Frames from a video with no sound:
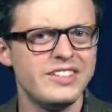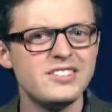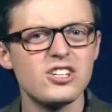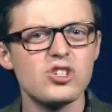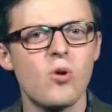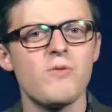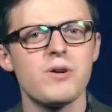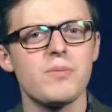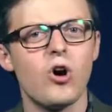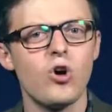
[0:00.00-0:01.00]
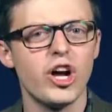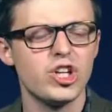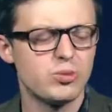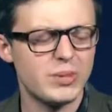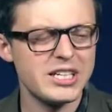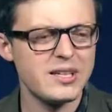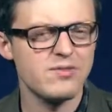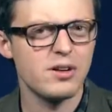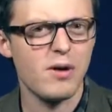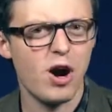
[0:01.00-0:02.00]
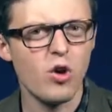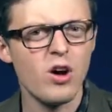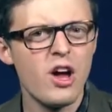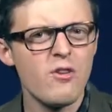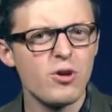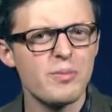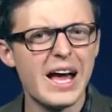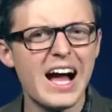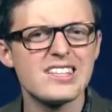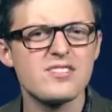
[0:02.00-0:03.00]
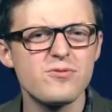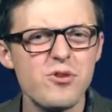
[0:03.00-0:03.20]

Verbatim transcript: Dieser Stromverbrauch entspricht dem Verbrauch von mehr als